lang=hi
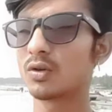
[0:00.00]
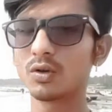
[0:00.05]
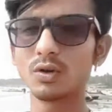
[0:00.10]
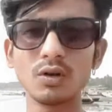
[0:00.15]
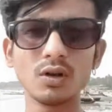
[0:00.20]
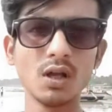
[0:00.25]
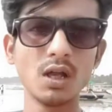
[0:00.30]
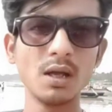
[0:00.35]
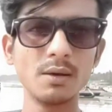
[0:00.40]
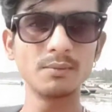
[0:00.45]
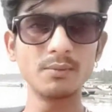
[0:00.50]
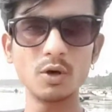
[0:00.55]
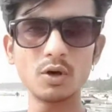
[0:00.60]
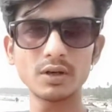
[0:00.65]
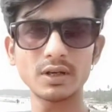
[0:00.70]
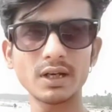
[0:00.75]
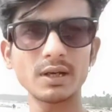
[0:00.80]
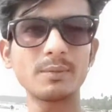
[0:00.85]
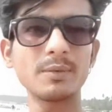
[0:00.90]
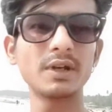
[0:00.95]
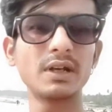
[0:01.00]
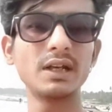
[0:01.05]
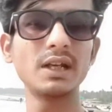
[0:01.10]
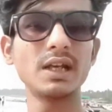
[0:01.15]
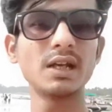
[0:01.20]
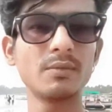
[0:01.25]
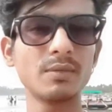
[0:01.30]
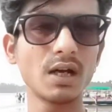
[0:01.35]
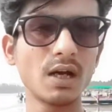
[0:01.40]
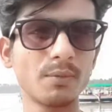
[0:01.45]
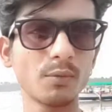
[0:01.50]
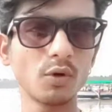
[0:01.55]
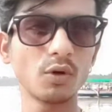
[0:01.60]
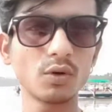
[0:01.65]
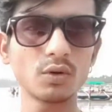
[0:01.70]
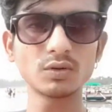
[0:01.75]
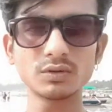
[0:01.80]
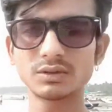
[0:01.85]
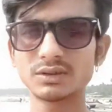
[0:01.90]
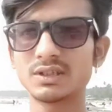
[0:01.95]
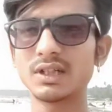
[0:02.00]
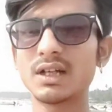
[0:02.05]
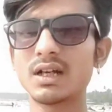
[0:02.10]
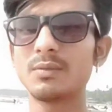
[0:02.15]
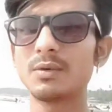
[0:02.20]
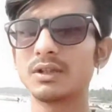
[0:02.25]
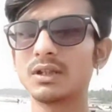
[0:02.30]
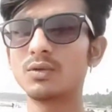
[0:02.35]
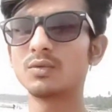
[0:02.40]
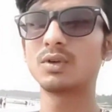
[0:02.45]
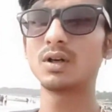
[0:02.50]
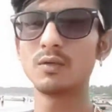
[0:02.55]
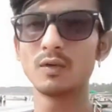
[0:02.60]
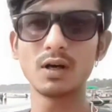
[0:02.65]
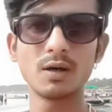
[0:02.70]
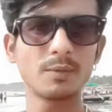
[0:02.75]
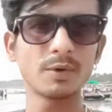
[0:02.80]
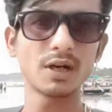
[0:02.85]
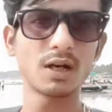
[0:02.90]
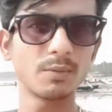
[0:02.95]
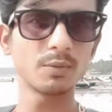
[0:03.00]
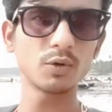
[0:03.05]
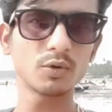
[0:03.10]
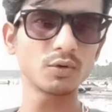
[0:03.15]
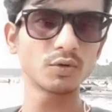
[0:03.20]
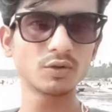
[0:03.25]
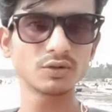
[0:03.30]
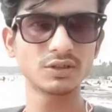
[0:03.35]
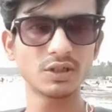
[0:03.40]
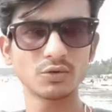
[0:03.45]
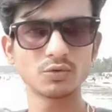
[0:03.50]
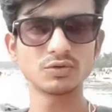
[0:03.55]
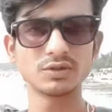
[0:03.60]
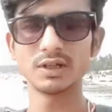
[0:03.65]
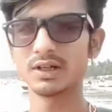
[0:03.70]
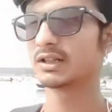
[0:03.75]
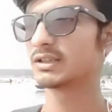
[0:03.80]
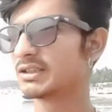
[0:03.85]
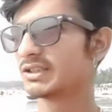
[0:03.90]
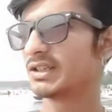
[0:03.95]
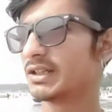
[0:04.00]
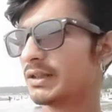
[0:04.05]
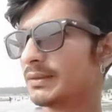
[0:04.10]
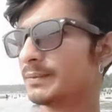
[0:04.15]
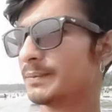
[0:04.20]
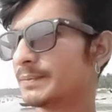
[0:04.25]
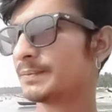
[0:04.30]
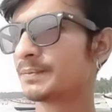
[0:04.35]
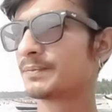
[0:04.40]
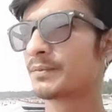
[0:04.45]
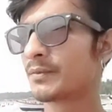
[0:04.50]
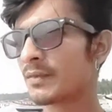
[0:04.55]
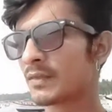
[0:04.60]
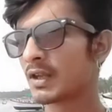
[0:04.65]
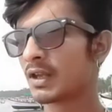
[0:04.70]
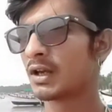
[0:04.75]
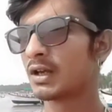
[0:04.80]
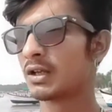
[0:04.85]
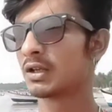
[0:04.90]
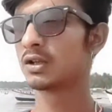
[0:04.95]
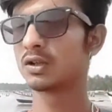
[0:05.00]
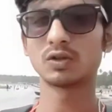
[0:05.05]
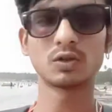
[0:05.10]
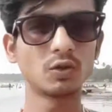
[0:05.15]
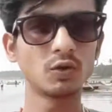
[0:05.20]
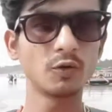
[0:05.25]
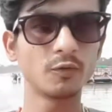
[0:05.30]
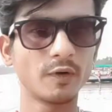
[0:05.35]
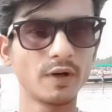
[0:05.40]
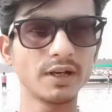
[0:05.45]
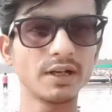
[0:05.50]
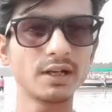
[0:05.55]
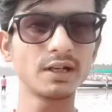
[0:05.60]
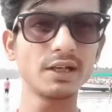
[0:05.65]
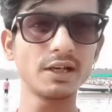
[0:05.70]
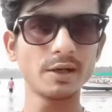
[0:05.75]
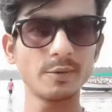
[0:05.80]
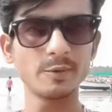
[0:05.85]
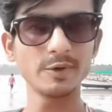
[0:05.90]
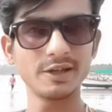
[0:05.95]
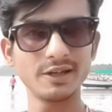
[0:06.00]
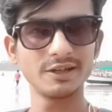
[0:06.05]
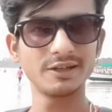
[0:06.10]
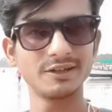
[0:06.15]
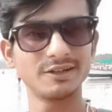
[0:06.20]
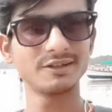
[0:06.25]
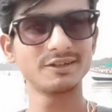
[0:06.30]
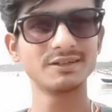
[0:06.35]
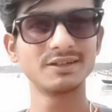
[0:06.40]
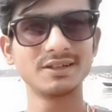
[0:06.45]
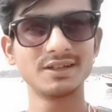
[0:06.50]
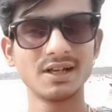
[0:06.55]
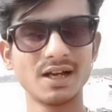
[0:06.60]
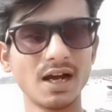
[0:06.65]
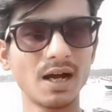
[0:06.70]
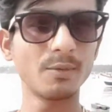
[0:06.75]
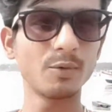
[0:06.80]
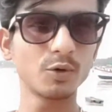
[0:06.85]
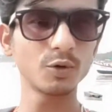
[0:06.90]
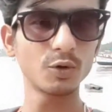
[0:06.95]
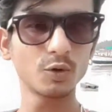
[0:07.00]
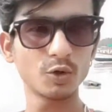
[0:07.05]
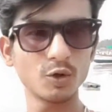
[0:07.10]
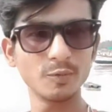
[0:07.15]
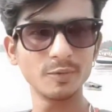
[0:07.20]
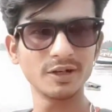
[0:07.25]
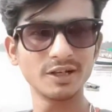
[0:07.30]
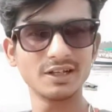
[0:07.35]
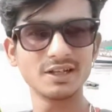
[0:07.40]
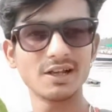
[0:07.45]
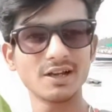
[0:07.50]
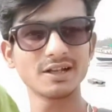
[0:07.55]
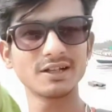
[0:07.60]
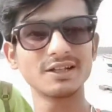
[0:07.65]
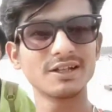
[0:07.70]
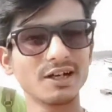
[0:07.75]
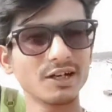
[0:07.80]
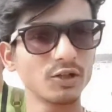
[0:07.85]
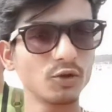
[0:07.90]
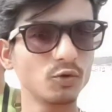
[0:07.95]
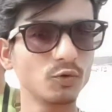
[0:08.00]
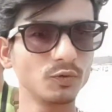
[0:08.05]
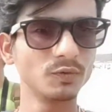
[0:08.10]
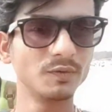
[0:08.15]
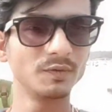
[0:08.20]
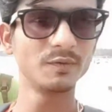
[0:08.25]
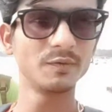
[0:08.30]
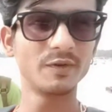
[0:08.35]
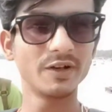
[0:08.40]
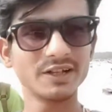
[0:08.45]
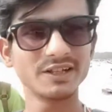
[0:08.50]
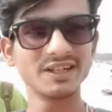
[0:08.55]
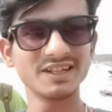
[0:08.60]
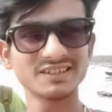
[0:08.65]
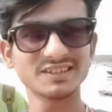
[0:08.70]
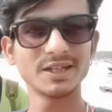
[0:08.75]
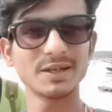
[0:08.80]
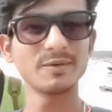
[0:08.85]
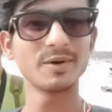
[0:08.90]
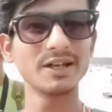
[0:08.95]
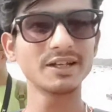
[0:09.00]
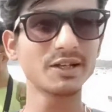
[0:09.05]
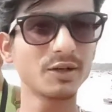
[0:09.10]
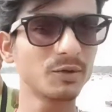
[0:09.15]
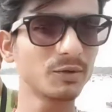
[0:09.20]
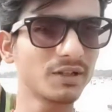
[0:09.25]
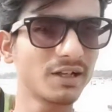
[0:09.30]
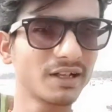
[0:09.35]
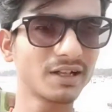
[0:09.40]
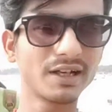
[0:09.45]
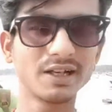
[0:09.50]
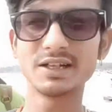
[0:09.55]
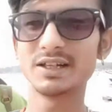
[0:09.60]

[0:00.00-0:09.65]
को बोट ट्रिप के लिए मैं आपको जगह बताऊँगा वहाँ पर आप लोगों को ज़रूर जाना चाहिए तो फाइनली अभी आप लोगों को मैं नज़ारा दिखाता हूँ फिर देखते हैं भाई क्या होता है क्या